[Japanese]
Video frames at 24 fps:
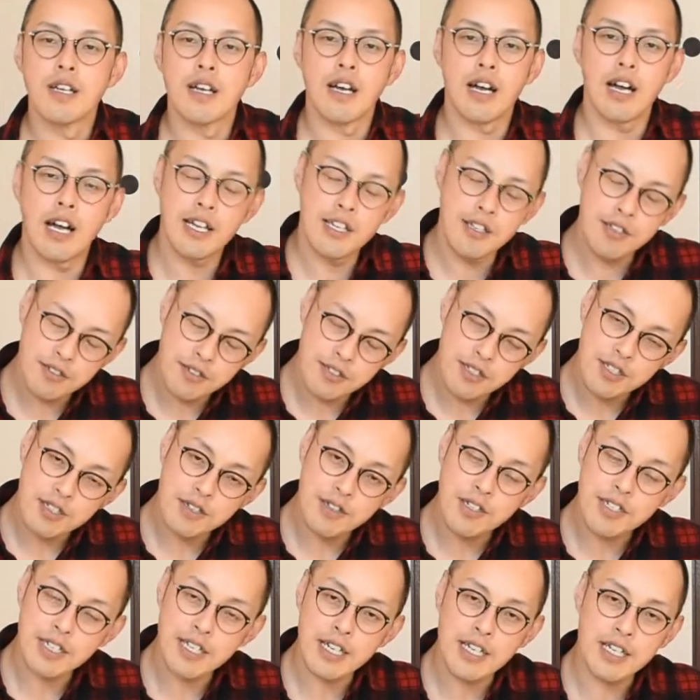ああいうふうに
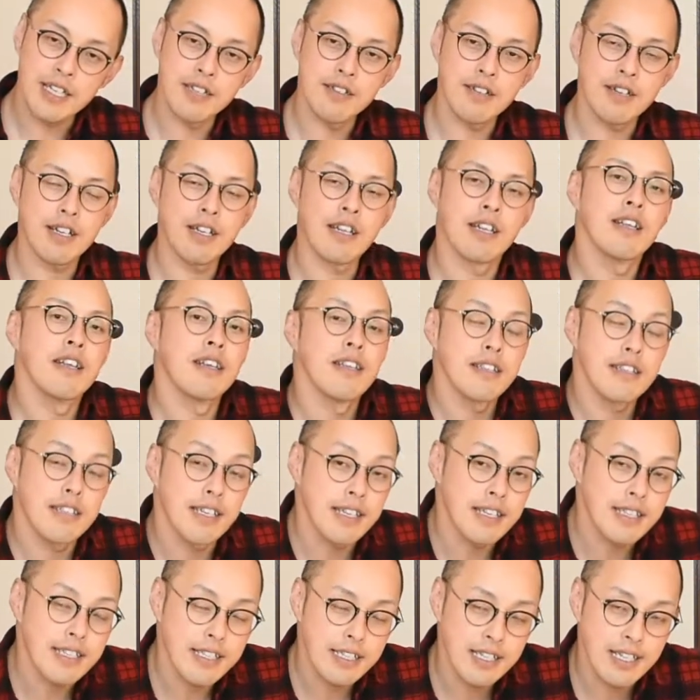動いたらいいのかな
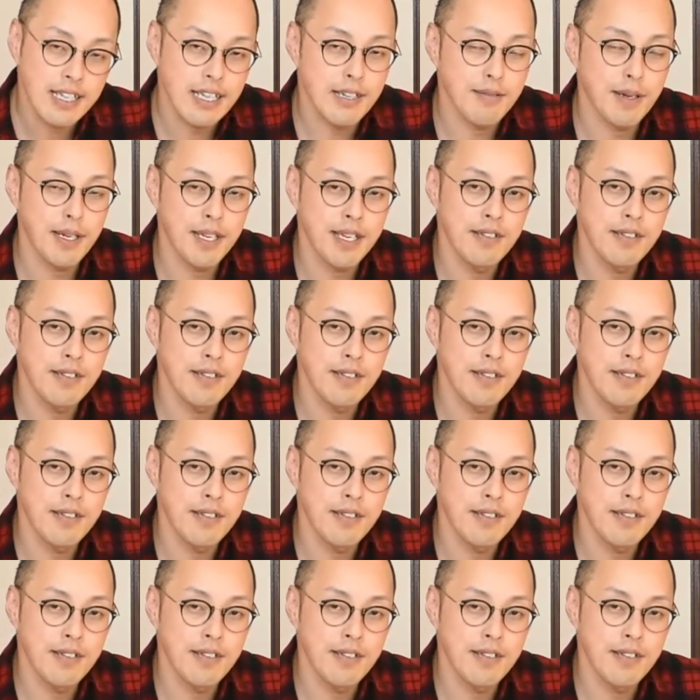手叩けば